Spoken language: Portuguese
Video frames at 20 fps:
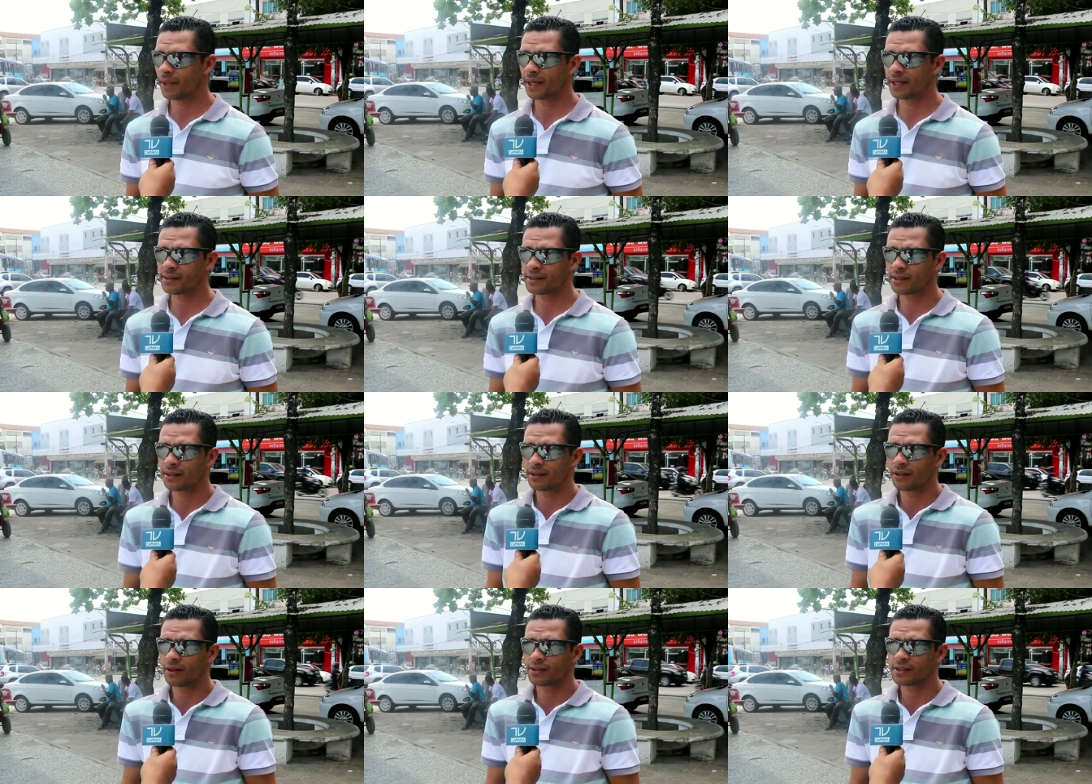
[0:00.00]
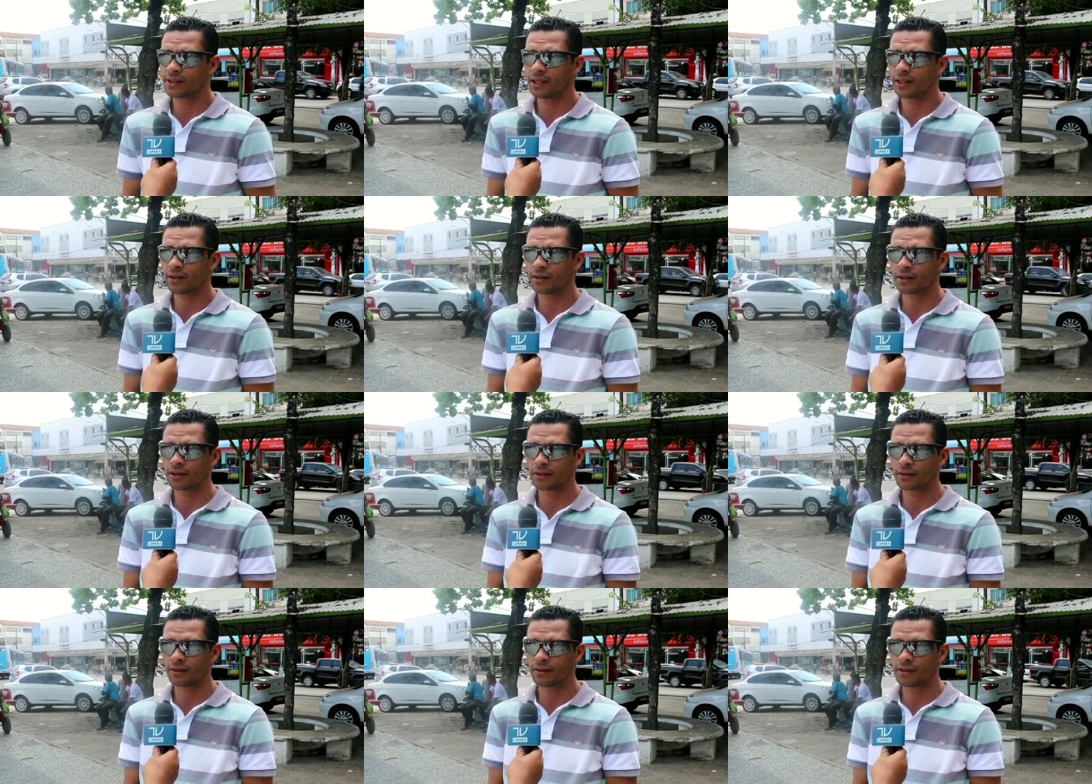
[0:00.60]
Parece que nós
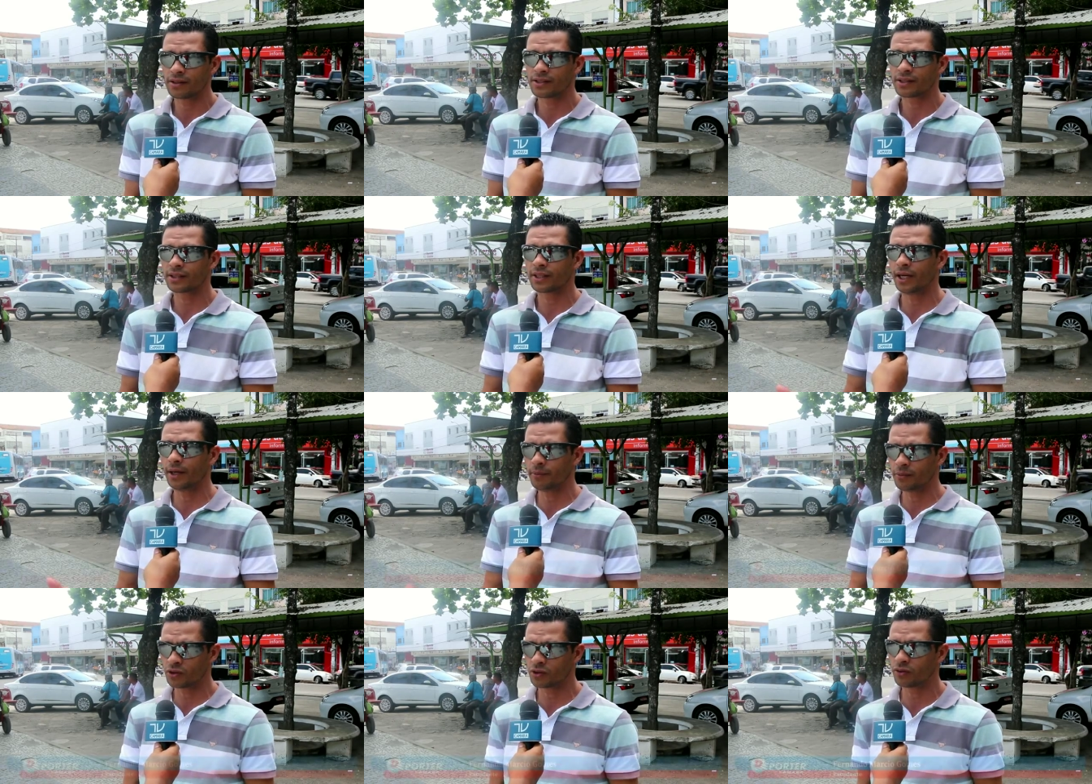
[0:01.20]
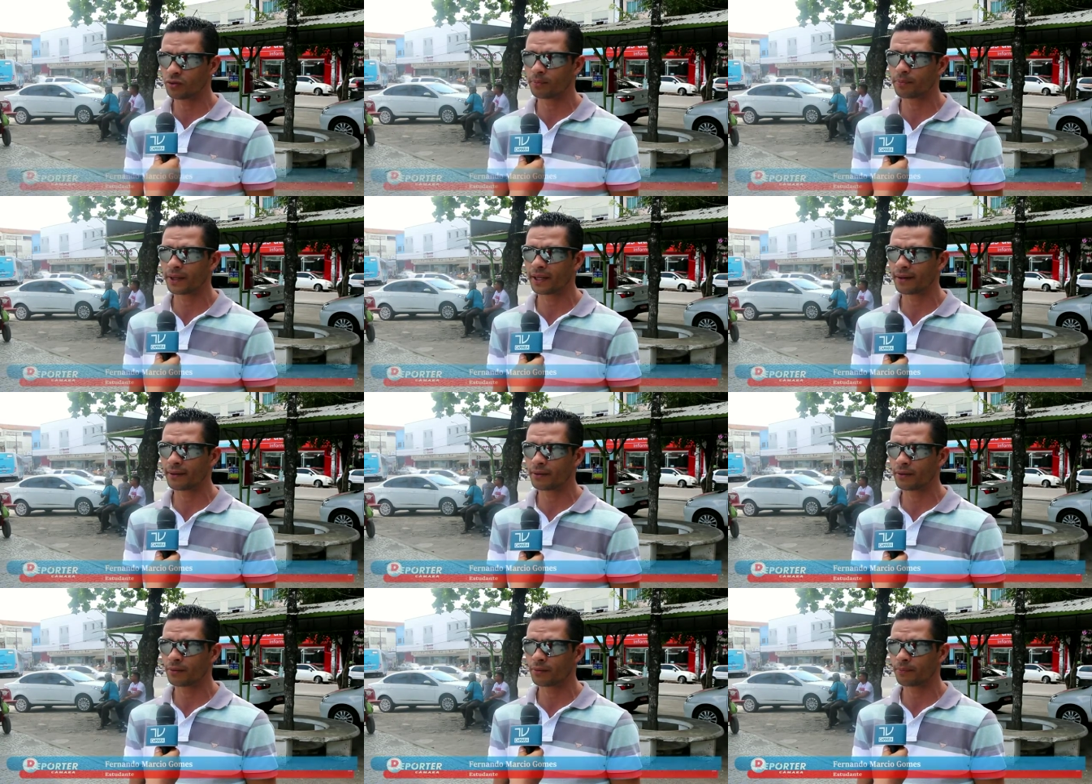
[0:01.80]
nem estamos num,
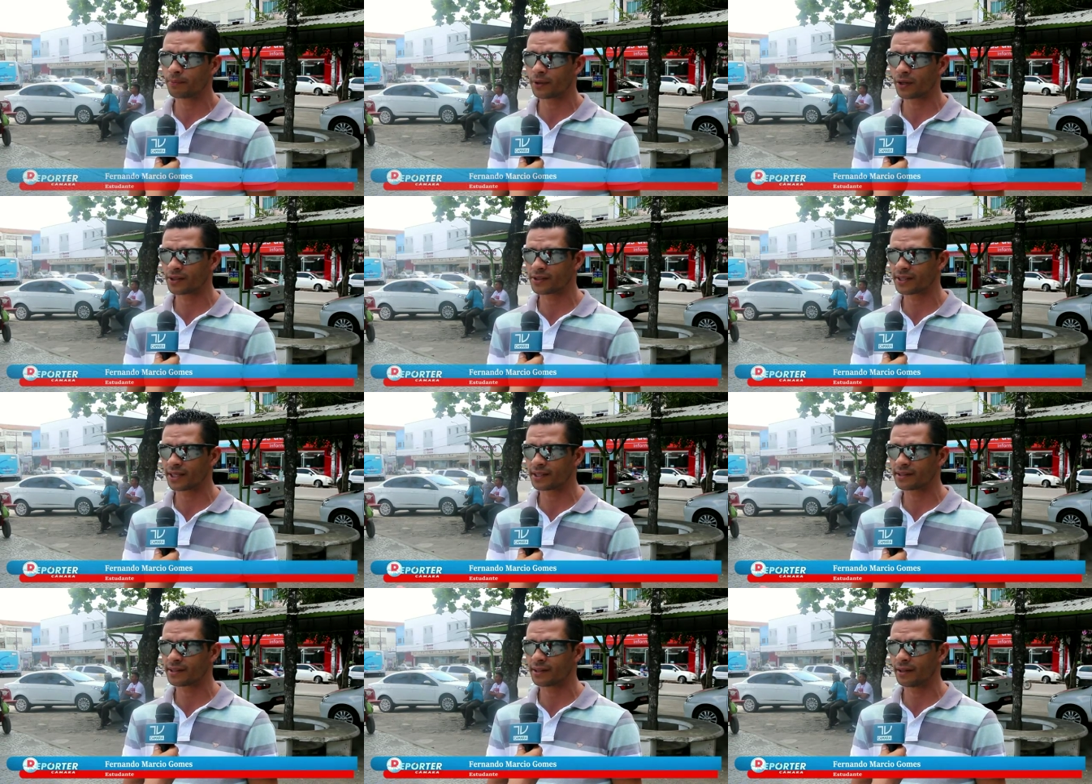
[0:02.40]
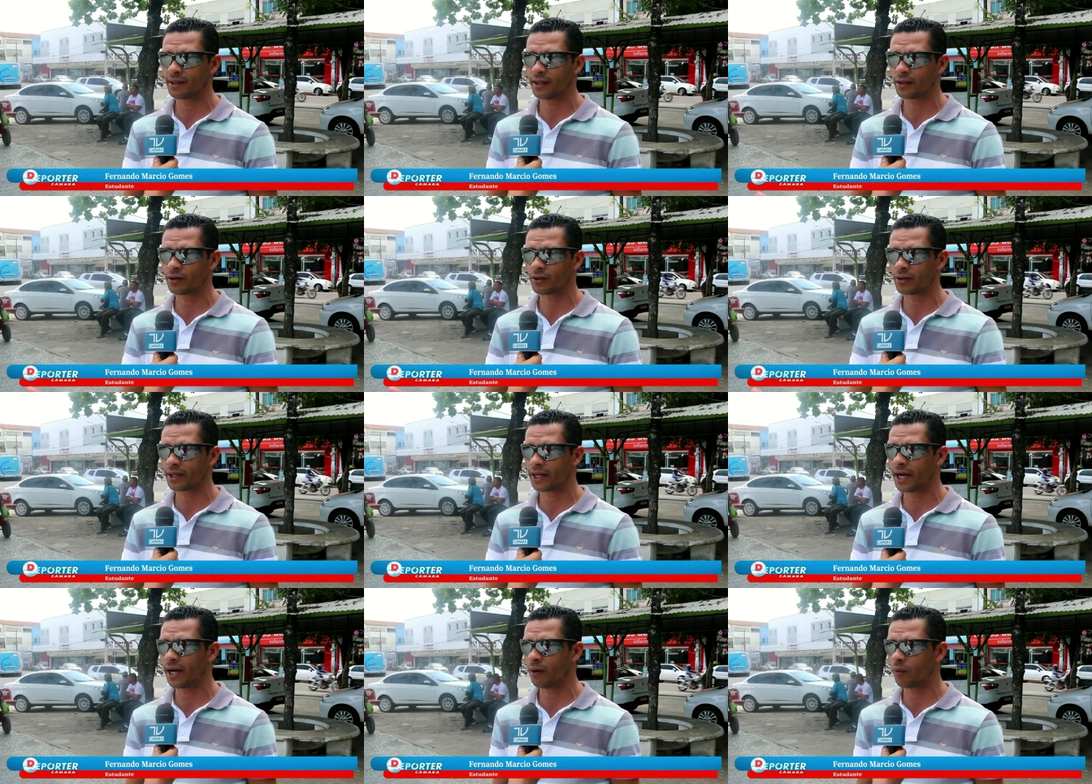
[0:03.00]
um processo
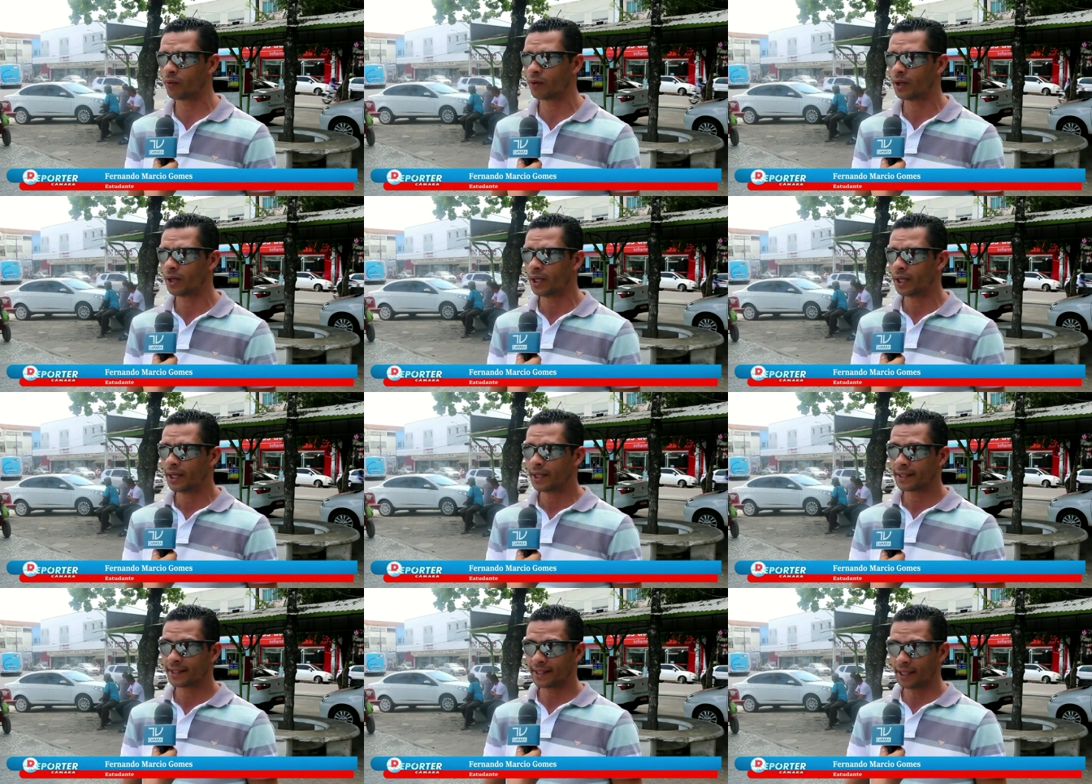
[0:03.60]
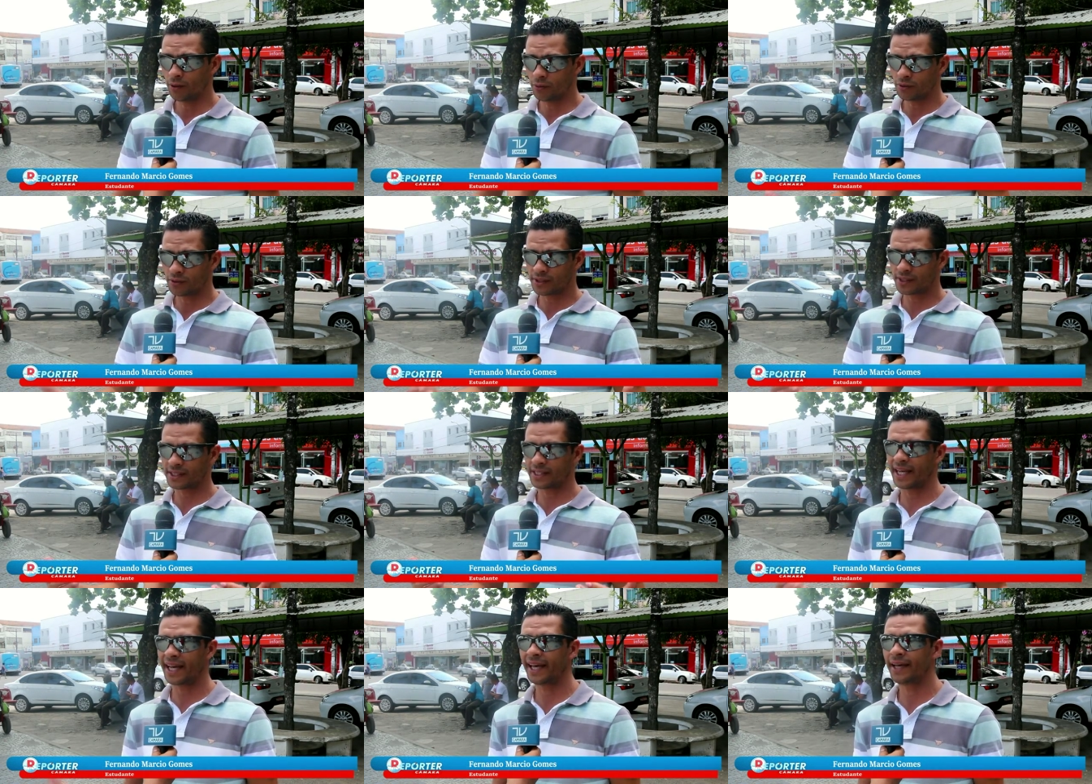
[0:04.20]
eleitoral tão
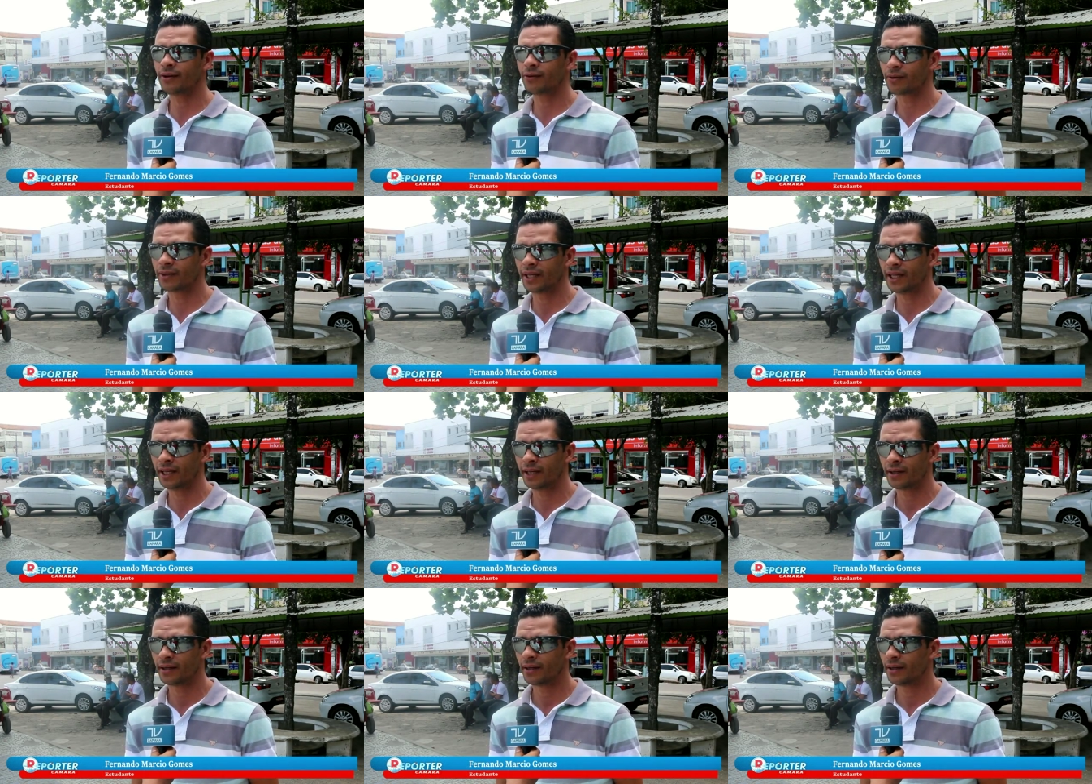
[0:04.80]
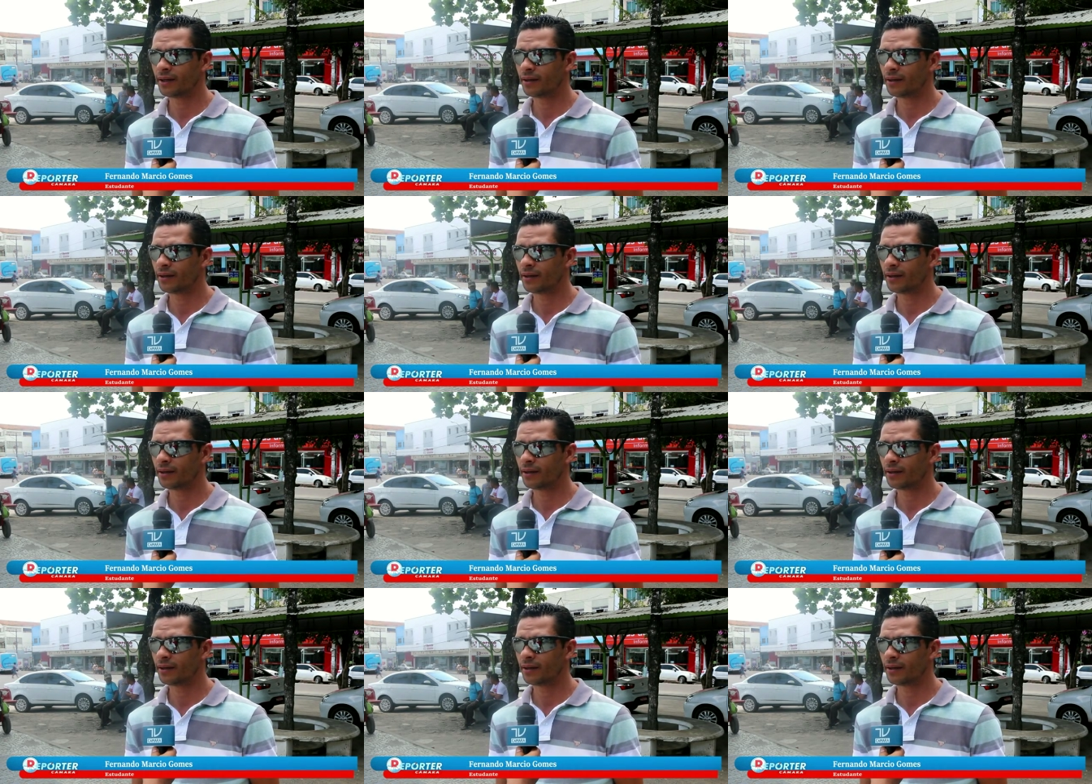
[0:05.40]
sério, né?